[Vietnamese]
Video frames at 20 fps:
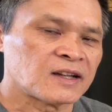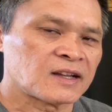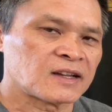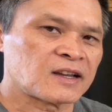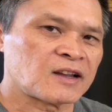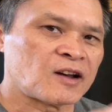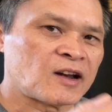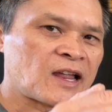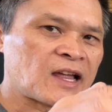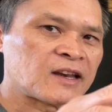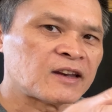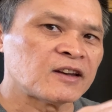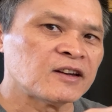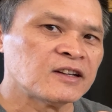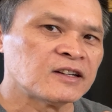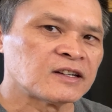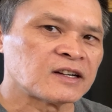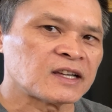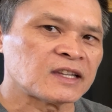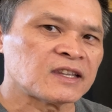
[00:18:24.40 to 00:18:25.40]
nghĩa là nó
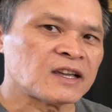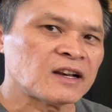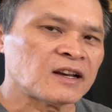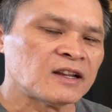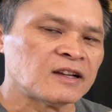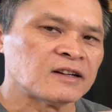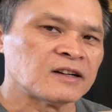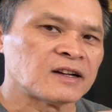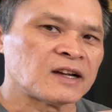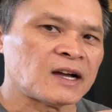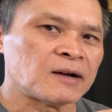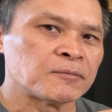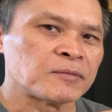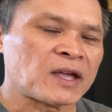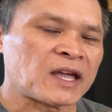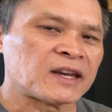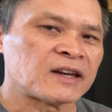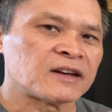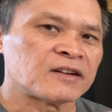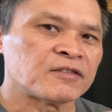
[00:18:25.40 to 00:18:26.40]
đưa cái chất lượng âm
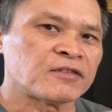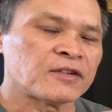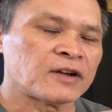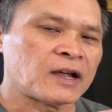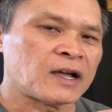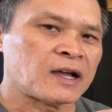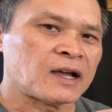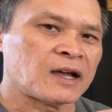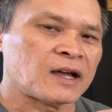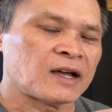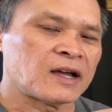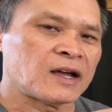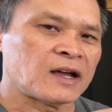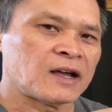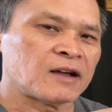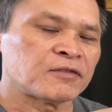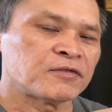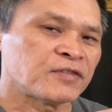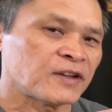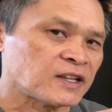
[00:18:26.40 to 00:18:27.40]
thanh à,
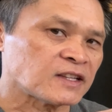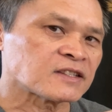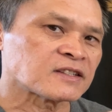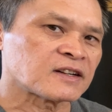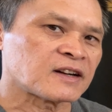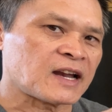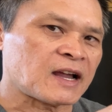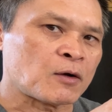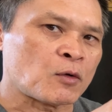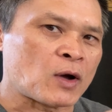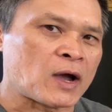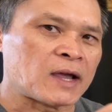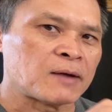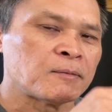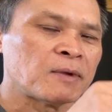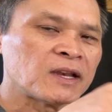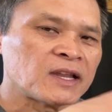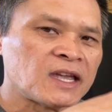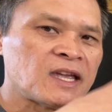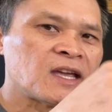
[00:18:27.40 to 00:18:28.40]
fix ra ngoài
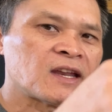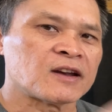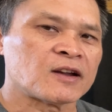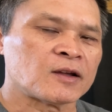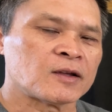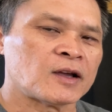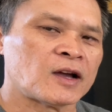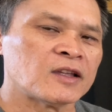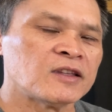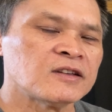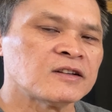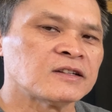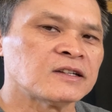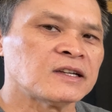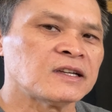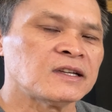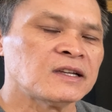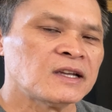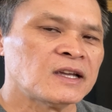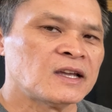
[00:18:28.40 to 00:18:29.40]
bên kia rồi ở
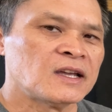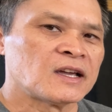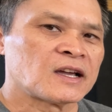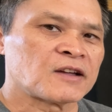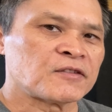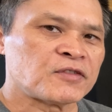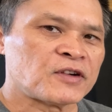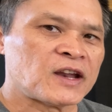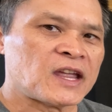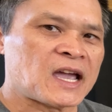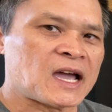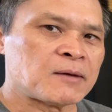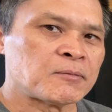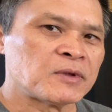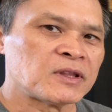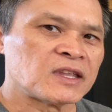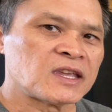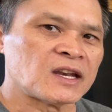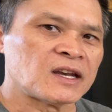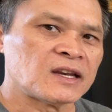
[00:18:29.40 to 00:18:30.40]
dưới cái Freya
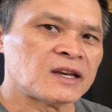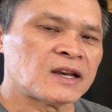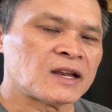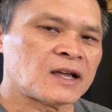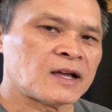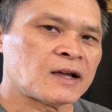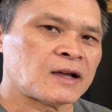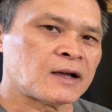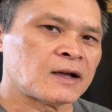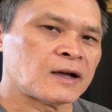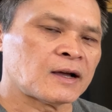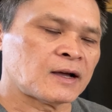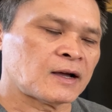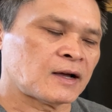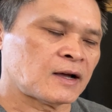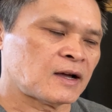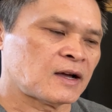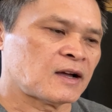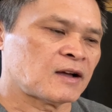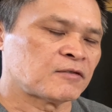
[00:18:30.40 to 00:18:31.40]
mình chỉnh
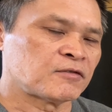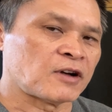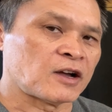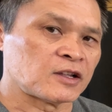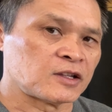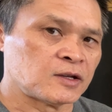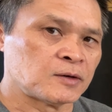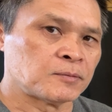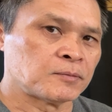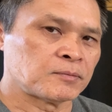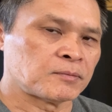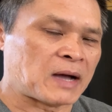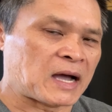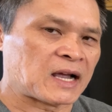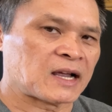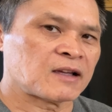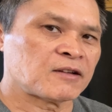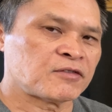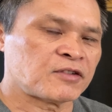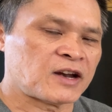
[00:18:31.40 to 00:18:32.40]
uh, volume
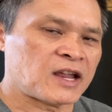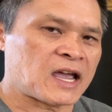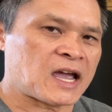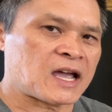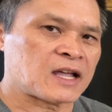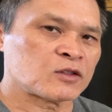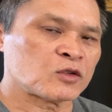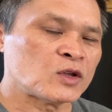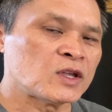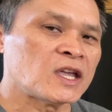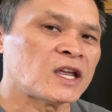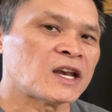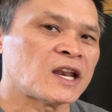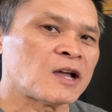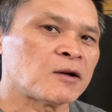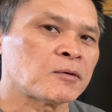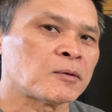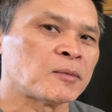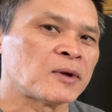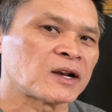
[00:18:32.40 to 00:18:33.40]
bằng cái Freya tuy nhiên
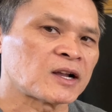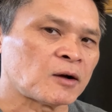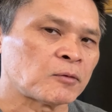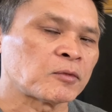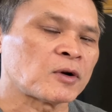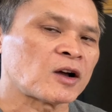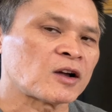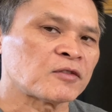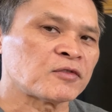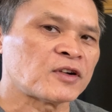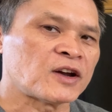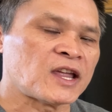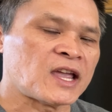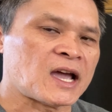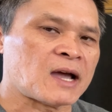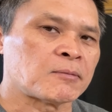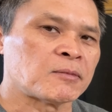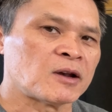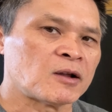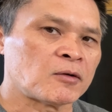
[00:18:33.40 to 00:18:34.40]
nếu mà mình không có cái
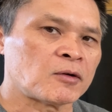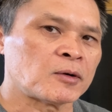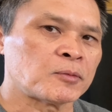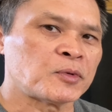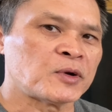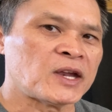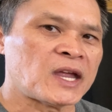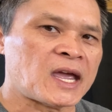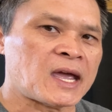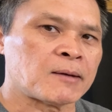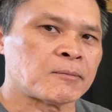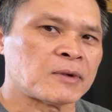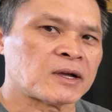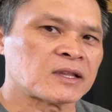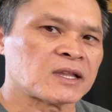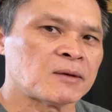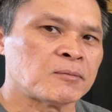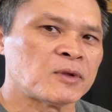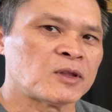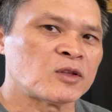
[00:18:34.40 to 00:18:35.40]
Freya mình không có preamp á,
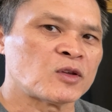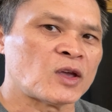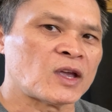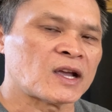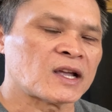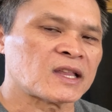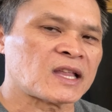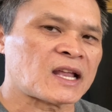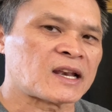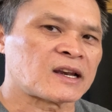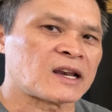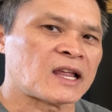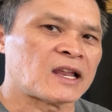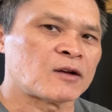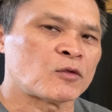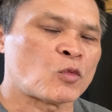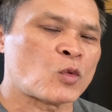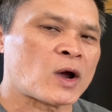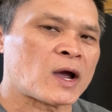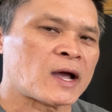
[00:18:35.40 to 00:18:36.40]
thì mình chuyển cái thằng này
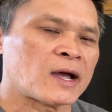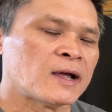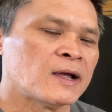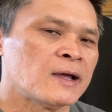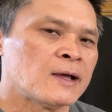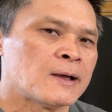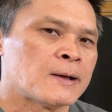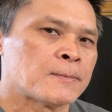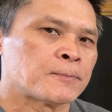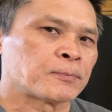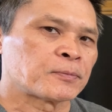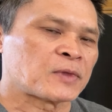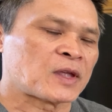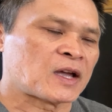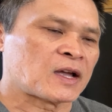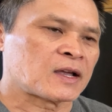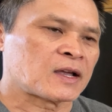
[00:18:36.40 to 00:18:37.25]
qua À,